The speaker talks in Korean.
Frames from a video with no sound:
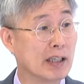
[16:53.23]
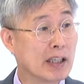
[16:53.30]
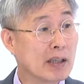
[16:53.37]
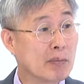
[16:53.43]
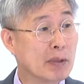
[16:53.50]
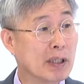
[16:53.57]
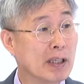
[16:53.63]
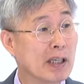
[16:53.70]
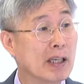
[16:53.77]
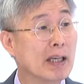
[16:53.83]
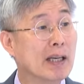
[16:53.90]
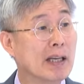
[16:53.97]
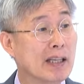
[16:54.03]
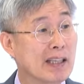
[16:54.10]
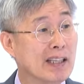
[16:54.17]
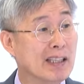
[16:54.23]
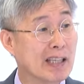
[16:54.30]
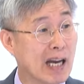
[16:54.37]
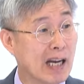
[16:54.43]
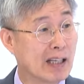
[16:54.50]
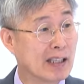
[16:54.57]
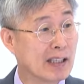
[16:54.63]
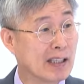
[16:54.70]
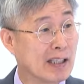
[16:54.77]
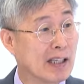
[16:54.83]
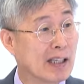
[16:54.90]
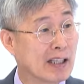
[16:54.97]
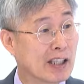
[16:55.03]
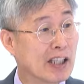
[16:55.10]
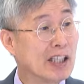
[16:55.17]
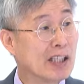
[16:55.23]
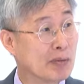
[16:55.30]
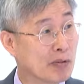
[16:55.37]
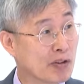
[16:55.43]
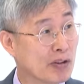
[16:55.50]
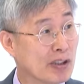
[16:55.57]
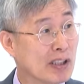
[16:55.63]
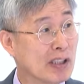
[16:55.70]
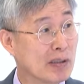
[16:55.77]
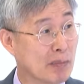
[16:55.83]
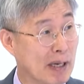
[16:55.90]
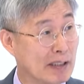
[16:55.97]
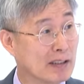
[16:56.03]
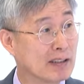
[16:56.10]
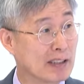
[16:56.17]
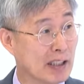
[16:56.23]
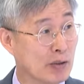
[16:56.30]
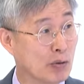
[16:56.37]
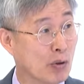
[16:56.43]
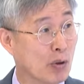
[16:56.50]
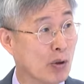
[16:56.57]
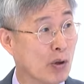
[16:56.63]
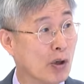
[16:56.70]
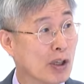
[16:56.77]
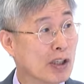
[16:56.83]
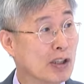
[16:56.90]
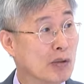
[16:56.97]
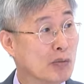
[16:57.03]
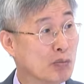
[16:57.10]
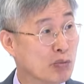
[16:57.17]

이미 이 약이 긴급 승인을 받을 때도 이런